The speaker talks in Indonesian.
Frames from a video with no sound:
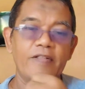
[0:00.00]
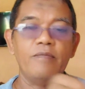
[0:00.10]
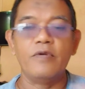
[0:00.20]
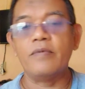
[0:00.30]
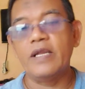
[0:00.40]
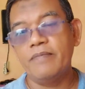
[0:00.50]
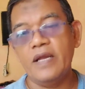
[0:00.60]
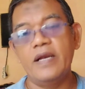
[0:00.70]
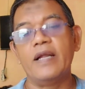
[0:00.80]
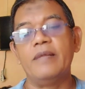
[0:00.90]
Itu merupakan
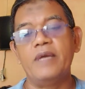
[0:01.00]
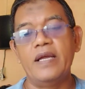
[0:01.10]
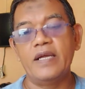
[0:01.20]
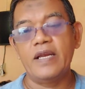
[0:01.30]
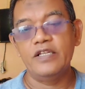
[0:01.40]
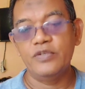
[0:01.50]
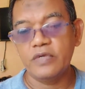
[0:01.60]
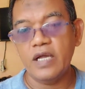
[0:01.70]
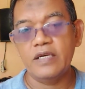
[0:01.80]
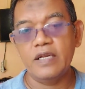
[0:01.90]
pelanggaran
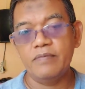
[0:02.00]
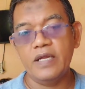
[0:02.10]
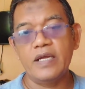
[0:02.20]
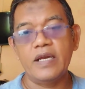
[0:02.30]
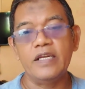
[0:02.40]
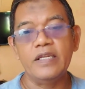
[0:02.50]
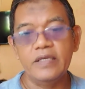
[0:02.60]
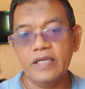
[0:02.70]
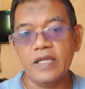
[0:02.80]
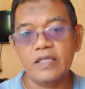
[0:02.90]
juga, dan pelanggaran
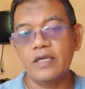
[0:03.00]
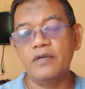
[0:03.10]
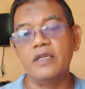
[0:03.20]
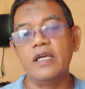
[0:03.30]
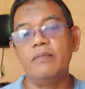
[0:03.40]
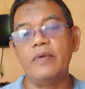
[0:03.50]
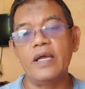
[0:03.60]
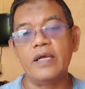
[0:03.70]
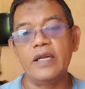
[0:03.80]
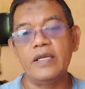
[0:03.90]
ini dikategorikan
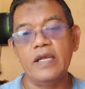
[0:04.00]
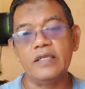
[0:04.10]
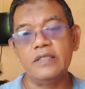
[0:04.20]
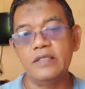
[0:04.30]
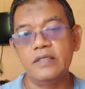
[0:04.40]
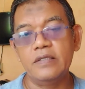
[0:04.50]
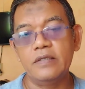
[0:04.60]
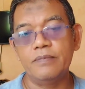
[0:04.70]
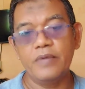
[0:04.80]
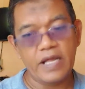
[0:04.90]
pelanggaran yang
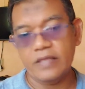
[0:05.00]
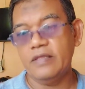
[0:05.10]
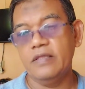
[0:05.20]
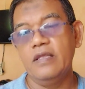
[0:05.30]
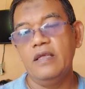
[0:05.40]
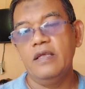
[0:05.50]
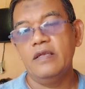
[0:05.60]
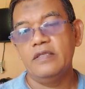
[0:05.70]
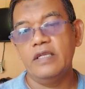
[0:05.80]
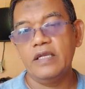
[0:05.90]
berat.
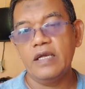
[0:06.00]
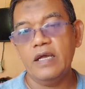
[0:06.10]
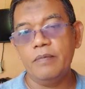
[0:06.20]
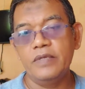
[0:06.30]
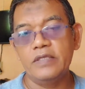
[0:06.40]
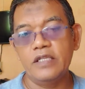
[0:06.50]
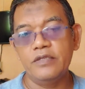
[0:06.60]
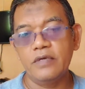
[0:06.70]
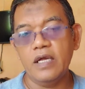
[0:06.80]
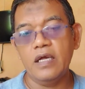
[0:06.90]
Sehingga bisa
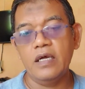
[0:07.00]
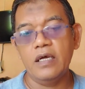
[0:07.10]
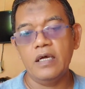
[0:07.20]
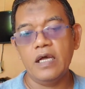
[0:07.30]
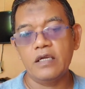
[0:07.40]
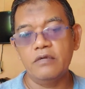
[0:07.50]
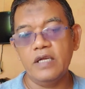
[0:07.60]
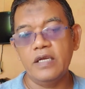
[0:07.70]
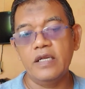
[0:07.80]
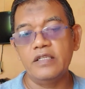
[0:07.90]
juga uh,
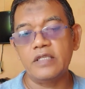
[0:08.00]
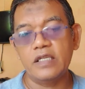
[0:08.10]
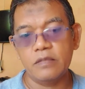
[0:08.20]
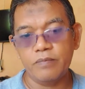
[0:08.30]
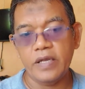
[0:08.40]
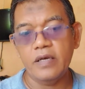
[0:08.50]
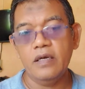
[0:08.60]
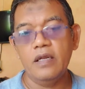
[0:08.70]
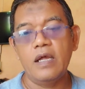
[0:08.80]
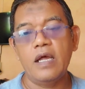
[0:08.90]
akun Anda
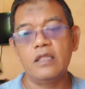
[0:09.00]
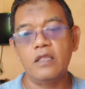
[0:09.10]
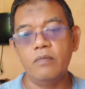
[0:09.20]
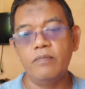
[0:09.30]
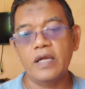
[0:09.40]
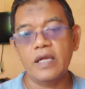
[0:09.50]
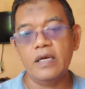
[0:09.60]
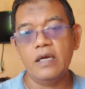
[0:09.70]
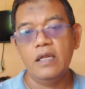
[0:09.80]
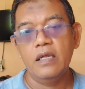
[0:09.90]
disuspend atau
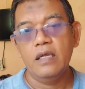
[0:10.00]
bahkan